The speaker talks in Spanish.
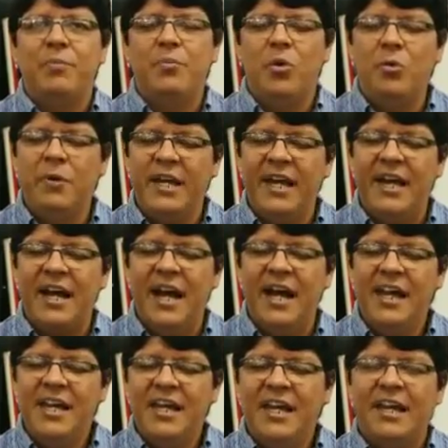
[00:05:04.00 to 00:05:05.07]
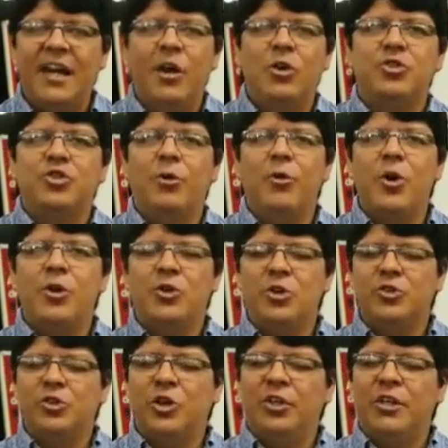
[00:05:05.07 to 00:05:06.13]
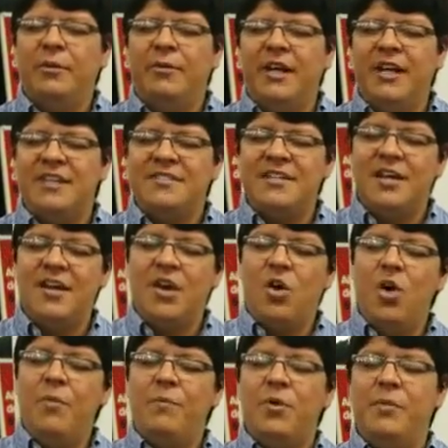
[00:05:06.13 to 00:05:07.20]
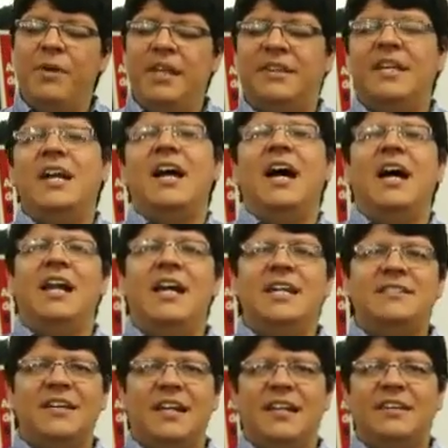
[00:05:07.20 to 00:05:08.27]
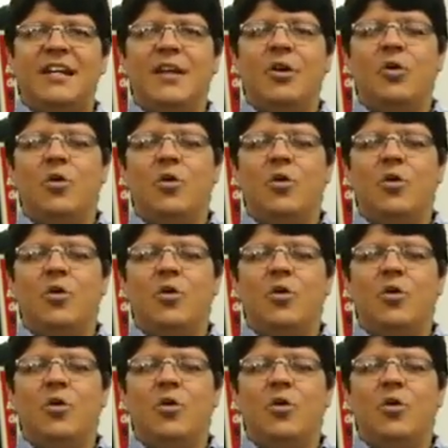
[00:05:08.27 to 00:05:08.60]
publica que los sobornos de Odebrecht comprometen al exsecretario